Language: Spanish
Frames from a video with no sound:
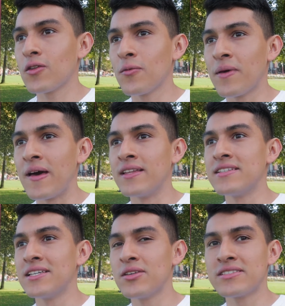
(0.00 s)
Cuando me iban
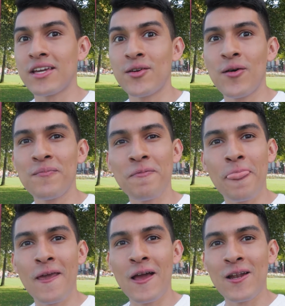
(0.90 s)
diciendo es que no,
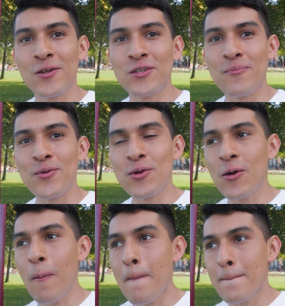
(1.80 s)
los de
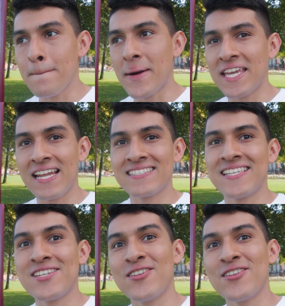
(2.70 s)
Hamburgo, vayan hacia allá.